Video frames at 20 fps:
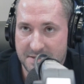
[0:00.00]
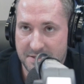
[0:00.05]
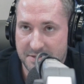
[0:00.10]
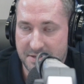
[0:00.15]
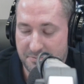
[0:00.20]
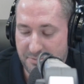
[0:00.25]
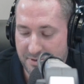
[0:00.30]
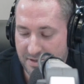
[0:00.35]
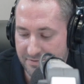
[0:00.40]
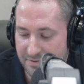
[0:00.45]

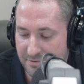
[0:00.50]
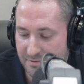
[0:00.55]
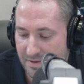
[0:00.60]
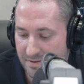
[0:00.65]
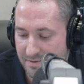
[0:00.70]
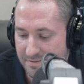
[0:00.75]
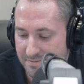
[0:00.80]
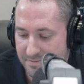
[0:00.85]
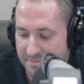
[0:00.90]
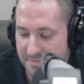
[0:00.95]
się
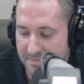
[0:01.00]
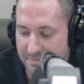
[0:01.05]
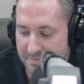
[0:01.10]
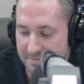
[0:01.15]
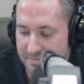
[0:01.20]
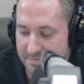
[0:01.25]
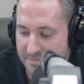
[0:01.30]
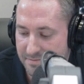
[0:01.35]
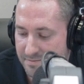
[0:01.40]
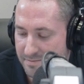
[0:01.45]
pojawiła,
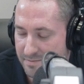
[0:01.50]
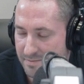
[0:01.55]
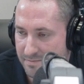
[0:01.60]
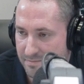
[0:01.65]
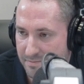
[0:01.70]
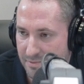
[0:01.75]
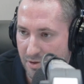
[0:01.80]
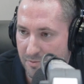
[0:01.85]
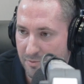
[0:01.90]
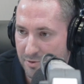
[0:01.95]

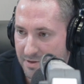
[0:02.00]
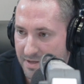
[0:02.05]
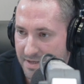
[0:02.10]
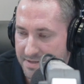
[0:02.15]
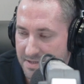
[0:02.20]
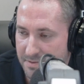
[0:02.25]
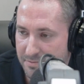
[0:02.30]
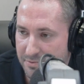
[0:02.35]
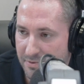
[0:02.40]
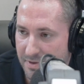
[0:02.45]
mm,
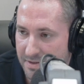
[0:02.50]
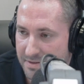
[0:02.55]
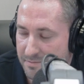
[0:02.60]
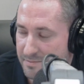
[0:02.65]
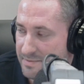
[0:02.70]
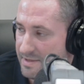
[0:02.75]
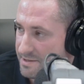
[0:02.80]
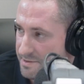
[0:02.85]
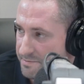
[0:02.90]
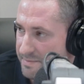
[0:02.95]
homologacja była,
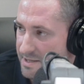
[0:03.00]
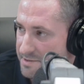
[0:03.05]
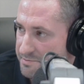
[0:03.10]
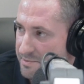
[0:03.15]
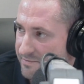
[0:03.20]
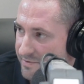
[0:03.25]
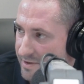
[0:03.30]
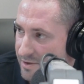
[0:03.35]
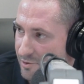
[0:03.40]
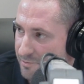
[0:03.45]
znaczy
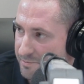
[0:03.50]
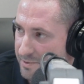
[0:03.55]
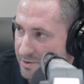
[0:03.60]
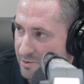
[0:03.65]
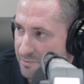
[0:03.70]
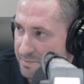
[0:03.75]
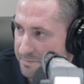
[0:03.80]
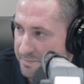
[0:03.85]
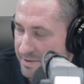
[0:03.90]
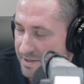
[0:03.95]
mieliśmy dwie grupy,
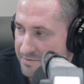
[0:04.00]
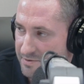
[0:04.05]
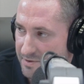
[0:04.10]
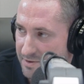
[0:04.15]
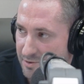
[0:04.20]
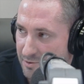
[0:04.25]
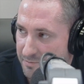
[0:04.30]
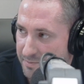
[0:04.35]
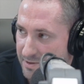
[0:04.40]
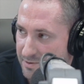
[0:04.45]
grupę pierwszą i
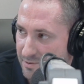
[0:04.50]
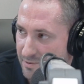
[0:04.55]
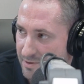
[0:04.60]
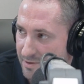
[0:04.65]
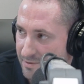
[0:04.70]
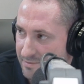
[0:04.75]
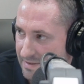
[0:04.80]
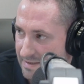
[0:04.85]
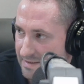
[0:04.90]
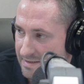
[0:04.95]
grupę
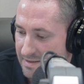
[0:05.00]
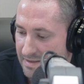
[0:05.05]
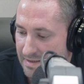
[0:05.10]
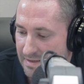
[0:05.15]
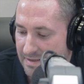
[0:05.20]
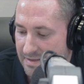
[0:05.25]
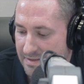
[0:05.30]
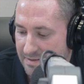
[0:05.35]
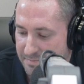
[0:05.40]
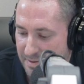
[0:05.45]
drugą, tak?
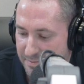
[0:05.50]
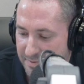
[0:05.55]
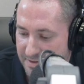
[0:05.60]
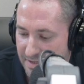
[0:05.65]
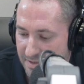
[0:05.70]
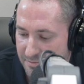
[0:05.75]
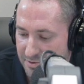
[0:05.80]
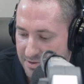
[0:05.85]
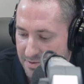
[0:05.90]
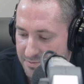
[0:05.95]

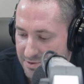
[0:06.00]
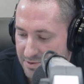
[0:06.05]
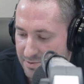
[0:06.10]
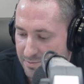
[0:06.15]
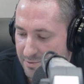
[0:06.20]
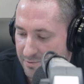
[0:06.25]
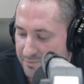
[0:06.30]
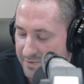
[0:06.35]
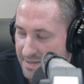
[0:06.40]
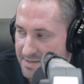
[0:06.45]
Pamiętajmy o tym, że to
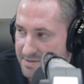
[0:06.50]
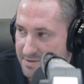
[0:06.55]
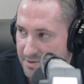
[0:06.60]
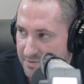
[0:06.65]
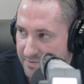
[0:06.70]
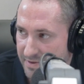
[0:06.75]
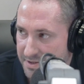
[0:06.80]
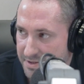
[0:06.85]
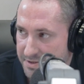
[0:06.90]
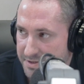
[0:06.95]
był Fiat
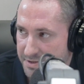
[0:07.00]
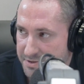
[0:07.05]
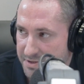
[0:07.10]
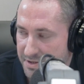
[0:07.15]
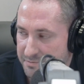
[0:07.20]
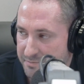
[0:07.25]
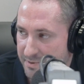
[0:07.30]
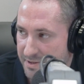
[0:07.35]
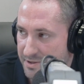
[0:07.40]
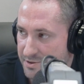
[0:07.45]

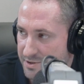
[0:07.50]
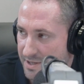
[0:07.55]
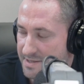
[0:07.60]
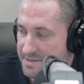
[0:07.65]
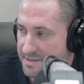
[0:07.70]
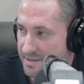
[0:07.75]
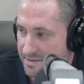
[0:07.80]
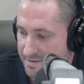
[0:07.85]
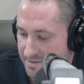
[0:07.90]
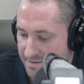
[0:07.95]
126
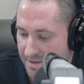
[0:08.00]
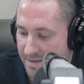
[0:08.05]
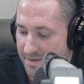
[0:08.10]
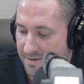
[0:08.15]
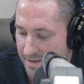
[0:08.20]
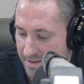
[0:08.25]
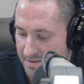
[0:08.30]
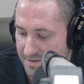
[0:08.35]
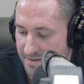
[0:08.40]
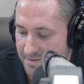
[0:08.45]
600
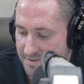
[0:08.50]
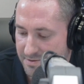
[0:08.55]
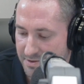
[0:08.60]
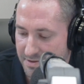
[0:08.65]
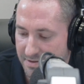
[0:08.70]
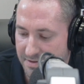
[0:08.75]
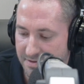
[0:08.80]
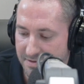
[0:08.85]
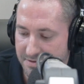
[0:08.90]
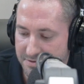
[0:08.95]
R1,
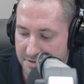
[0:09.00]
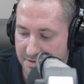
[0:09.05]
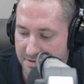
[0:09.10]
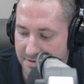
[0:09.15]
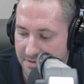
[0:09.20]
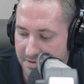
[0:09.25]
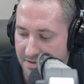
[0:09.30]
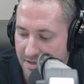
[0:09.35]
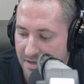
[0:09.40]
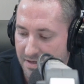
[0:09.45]
czyli,
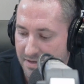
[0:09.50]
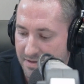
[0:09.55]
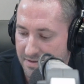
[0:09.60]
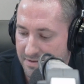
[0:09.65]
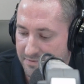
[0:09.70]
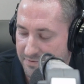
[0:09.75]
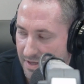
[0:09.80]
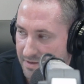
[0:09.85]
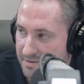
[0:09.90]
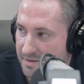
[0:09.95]
czyli
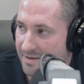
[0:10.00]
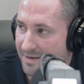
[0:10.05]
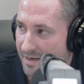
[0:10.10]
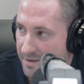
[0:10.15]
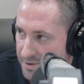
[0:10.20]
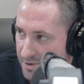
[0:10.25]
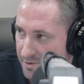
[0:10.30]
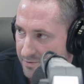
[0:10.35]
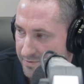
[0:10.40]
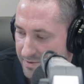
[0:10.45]
Fiat
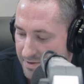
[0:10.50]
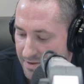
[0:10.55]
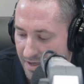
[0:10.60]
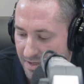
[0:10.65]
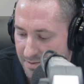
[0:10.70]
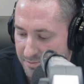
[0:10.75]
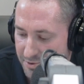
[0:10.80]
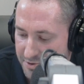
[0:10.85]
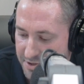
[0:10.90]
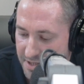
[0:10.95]
rajdowy,
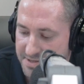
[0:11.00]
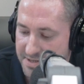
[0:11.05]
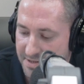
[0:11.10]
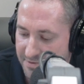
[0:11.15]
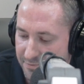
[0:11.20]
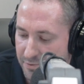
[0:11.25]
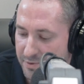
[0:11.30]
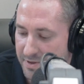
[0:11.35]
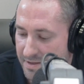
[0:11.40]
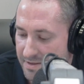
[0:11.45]
albo 600
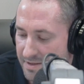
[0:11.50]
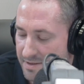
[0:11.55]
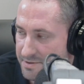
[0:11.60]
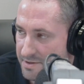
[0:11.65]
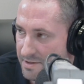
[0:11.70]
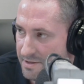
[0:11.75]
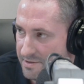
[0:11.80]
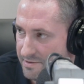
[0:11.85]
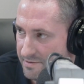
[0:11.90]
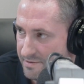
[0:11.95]
W1,
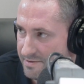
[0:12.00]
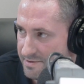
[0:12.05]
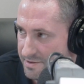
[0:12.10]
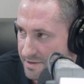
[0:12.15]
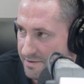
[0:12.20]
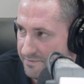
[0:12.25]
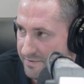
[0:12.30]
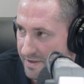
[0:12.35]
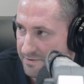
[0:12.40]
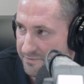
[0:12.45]
czyli,
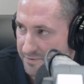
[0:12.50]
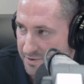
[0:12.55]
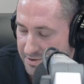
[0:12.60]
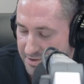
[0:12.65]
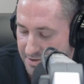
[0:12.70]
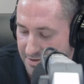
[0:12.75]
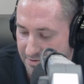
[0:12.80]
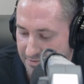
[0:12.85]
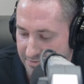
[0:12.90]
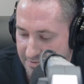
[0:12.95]
czyli Fiat
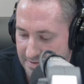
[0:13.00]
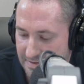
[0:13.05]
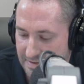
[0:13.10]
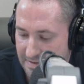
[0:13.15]
wyścigowy.